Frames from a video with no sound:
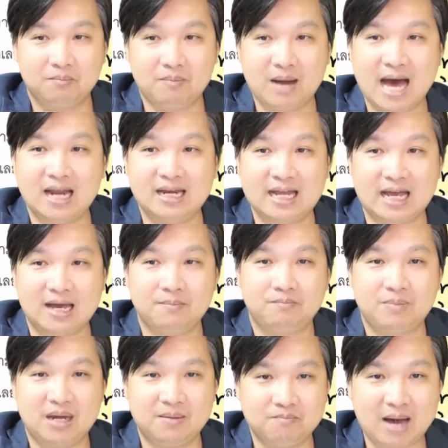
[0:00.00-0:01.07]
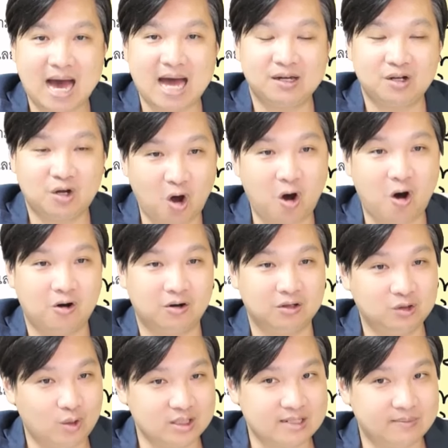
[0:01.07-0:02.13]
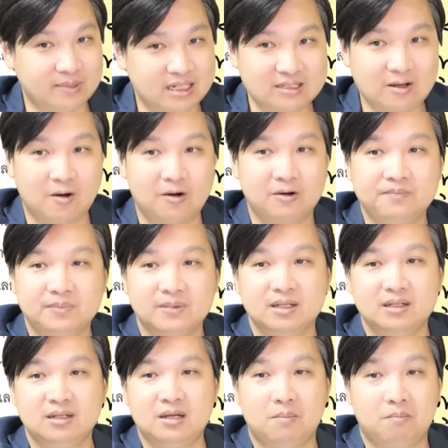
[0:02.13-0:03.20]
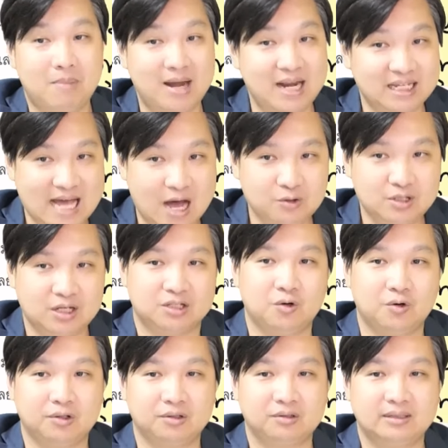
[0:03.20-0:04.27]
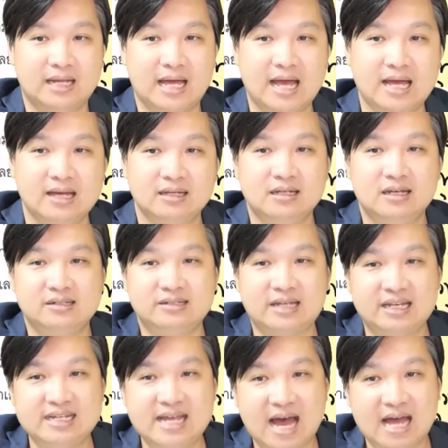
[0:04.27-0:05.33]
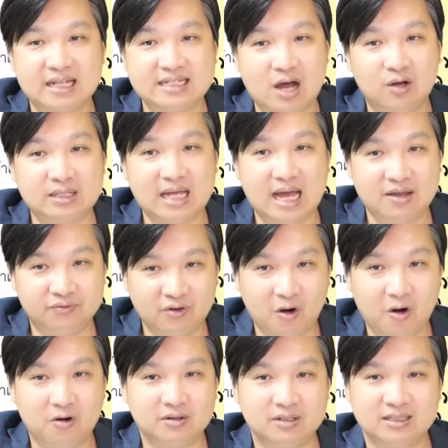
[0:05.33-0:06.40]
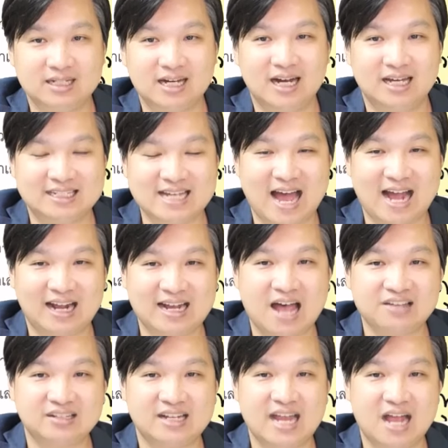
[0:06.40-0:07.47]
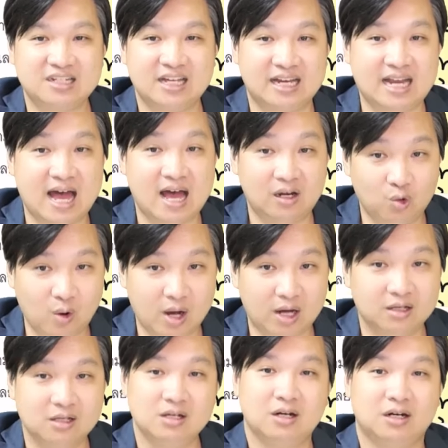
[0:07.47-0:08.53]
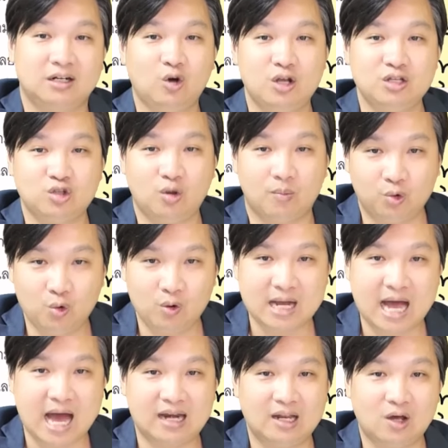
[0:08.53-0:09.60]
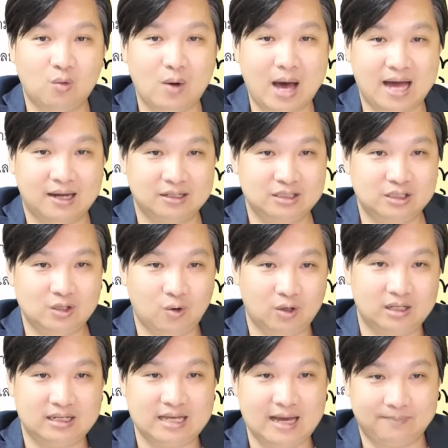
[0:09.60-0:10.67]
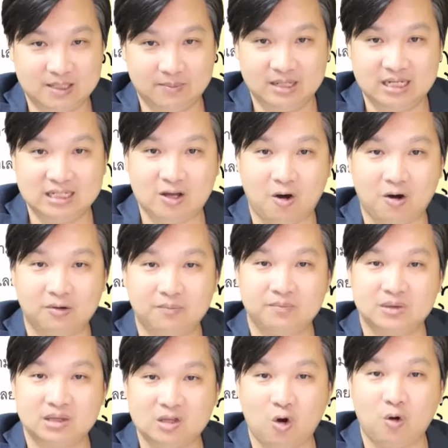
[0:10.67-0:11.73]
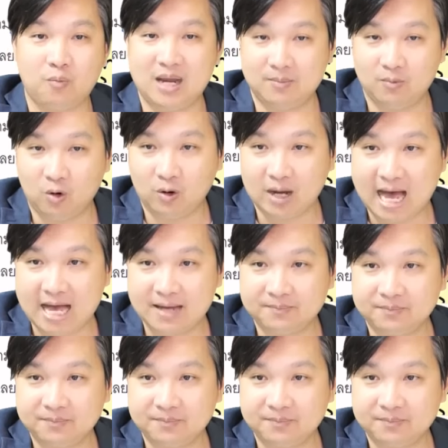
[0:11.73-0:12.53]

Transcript: บ้านเนี่ยเป็นบ้านของตัวจำเลยที่ 2 ไม่ได้เช่าจากโจทย์นะสัญญาเช่าท้ายฟ้องเกิดจากการแสดงเจตนาลวง โดยสมรู้กันระหว่างโจทก์กับจำเลยที่ 2 ตกเป็นโมฆะ